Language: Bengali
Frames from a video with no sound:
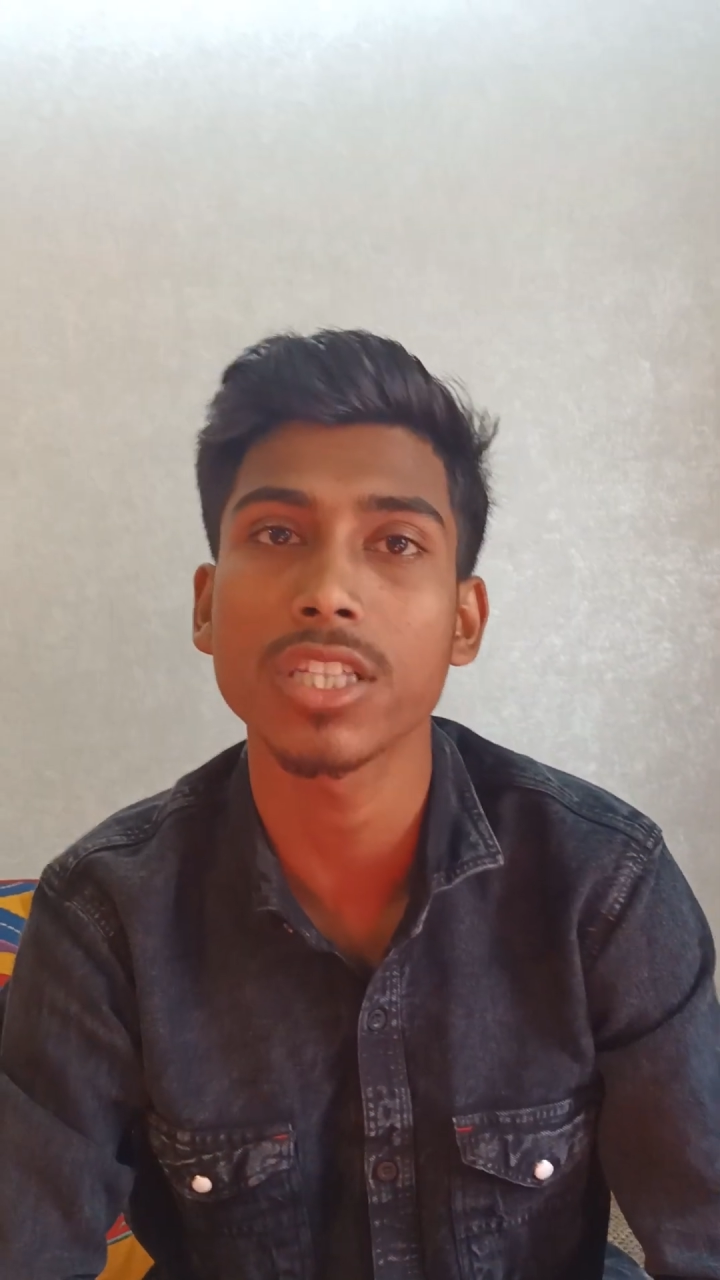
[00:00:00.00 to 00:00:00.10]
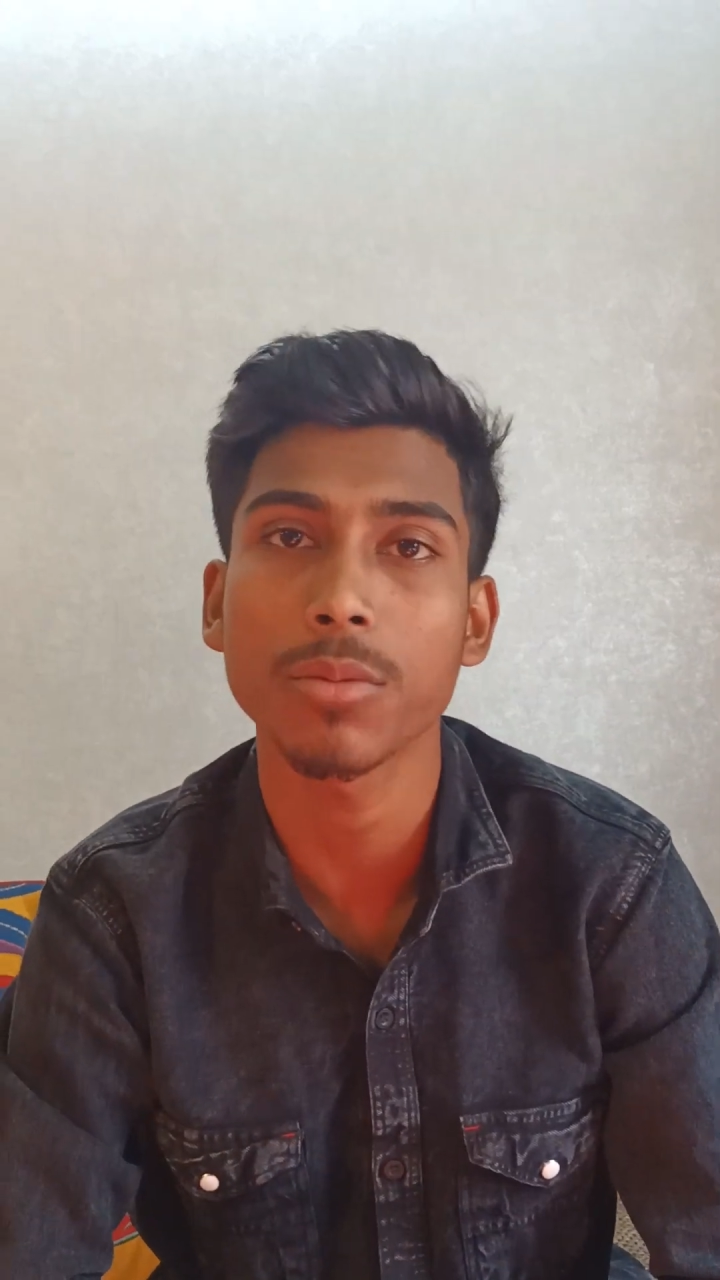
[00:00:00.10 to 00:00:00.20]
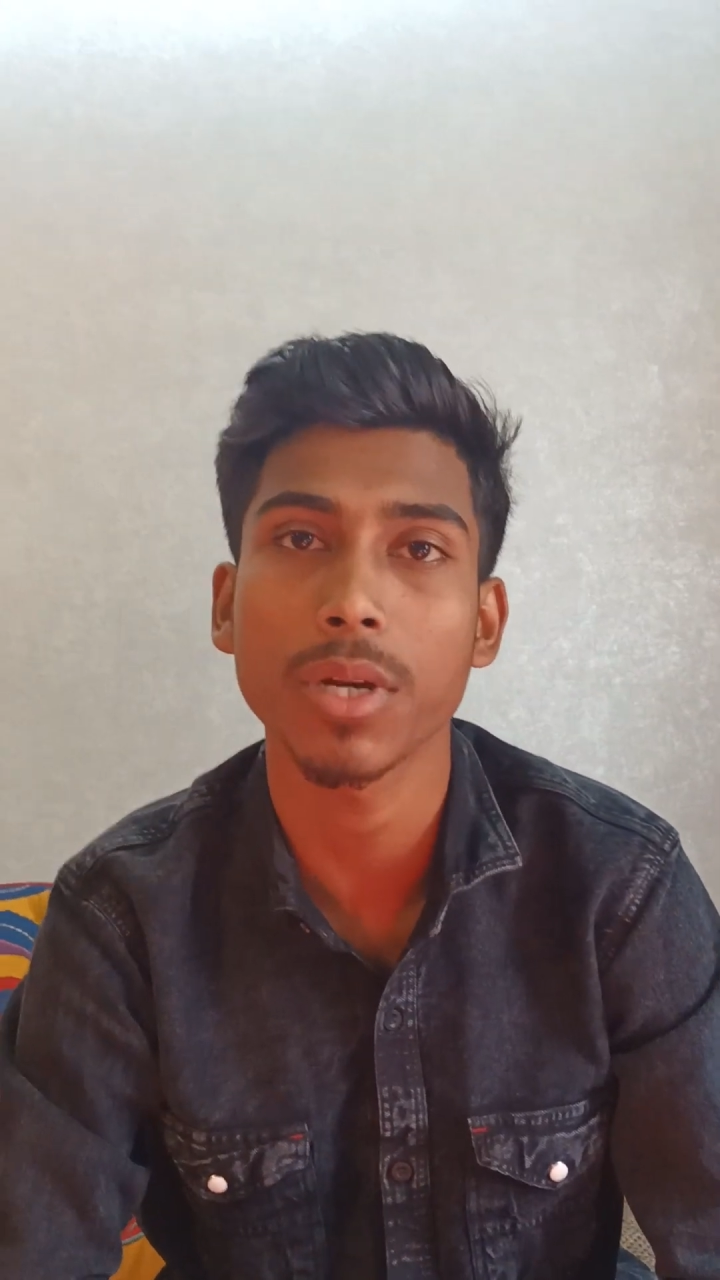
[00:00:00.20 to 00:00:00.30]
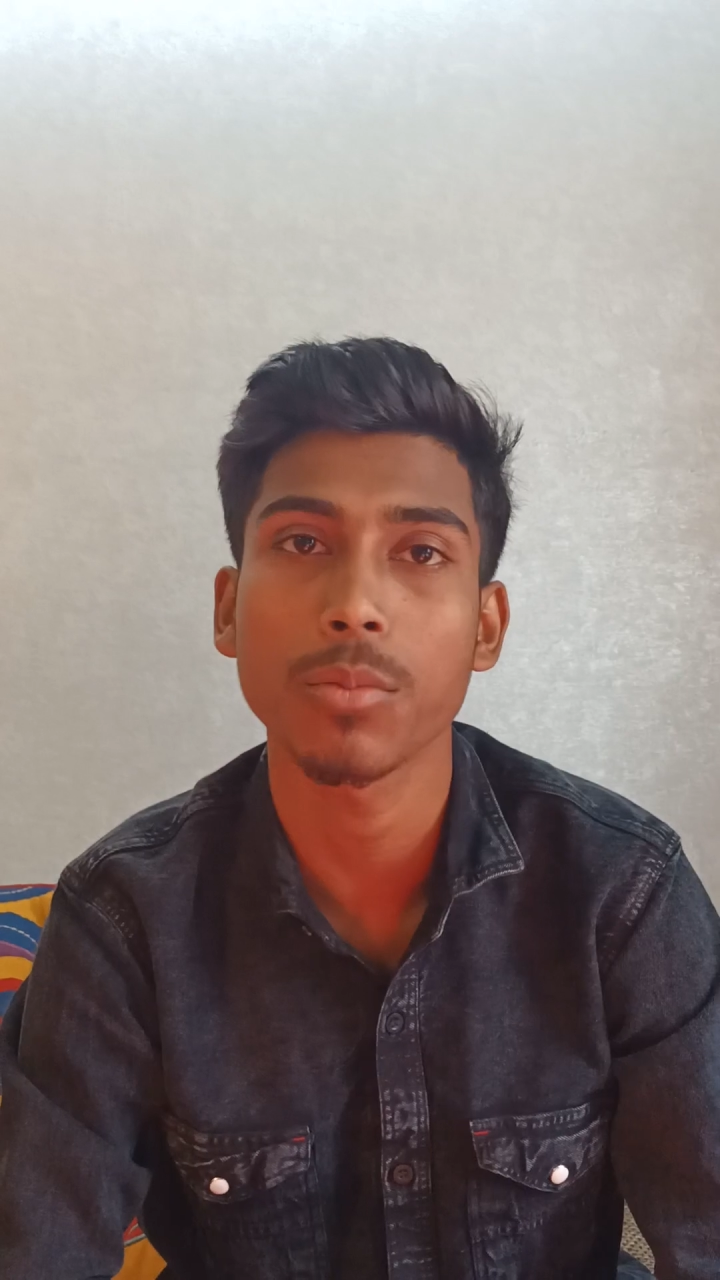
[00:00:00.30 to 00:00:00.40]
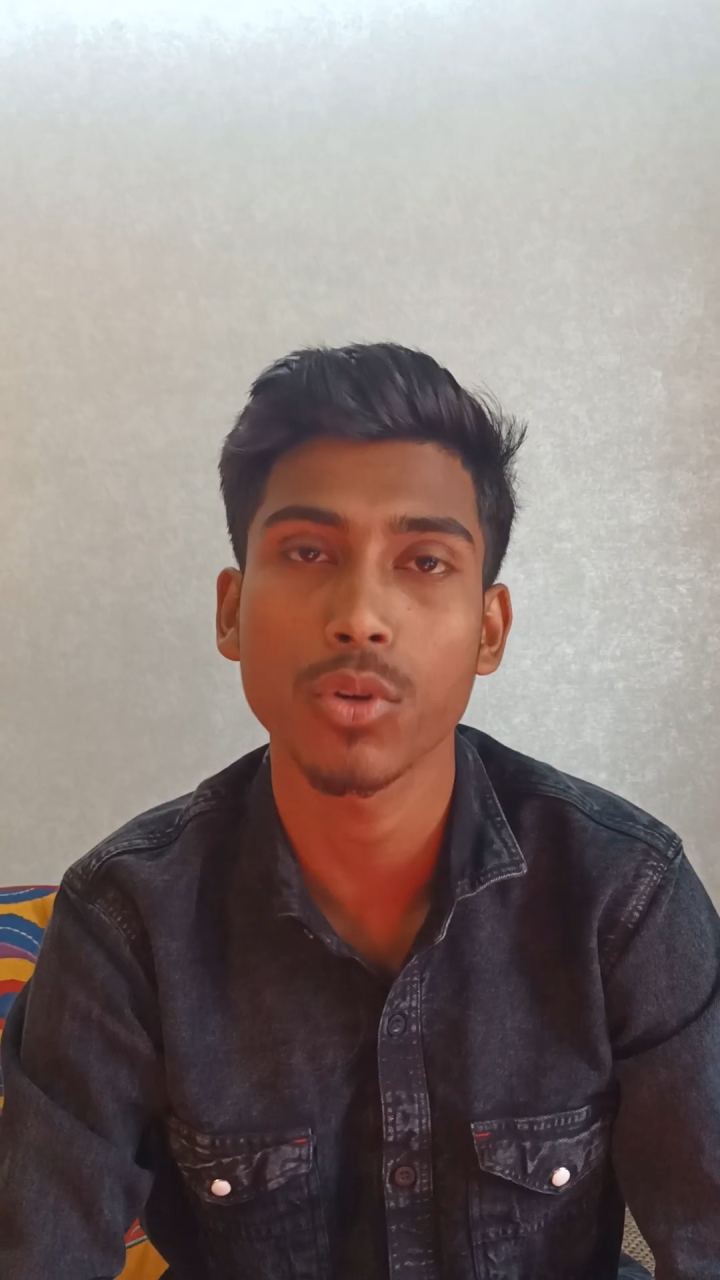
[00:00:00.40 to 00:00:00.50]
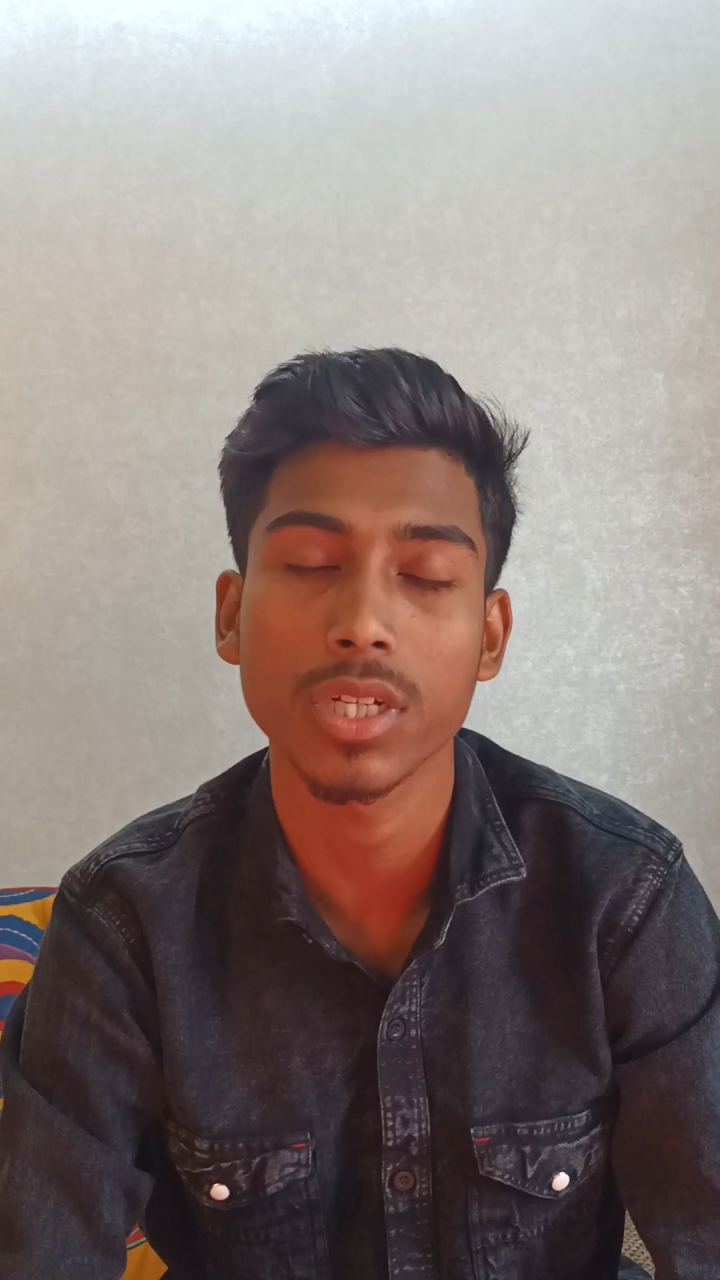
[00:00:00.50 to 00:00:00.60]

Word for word: নিতে পারবে